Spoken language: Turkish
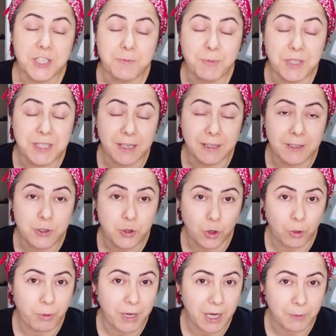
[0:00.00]
bir tane
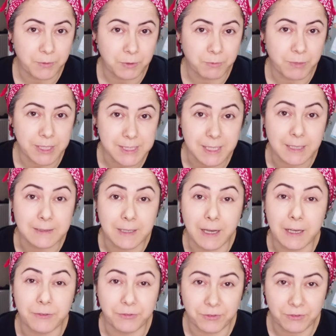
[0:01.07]
çorba yaptım. Bak sana
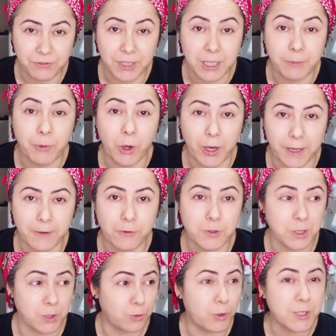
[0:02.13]
tarifini vereyim. bir ayak
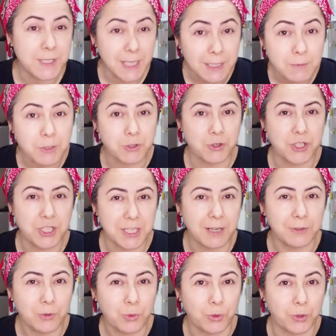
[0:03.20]
üstüne gösterdim ya az önce
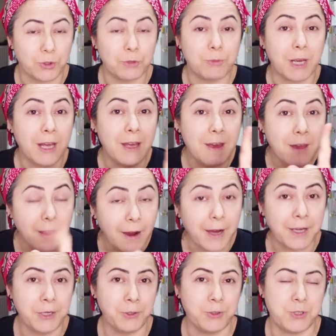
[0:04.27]
yağını koyuyordum. Bak.
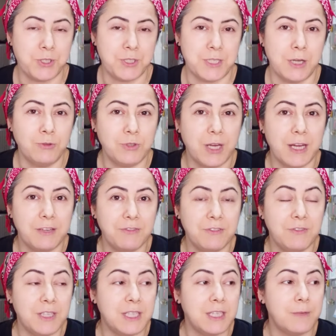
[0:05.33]
Ayak üstü sana tarifini
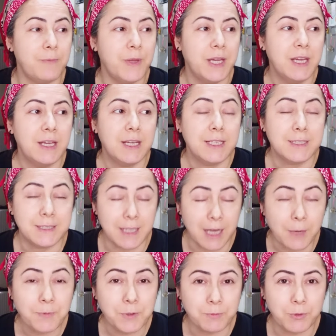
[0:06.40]
vereyim. Ne
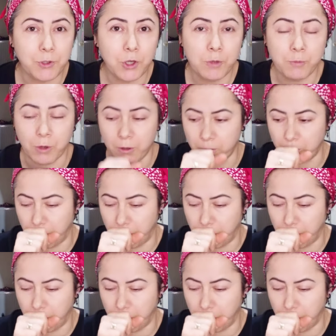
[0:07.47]
yaptım biliyor musun?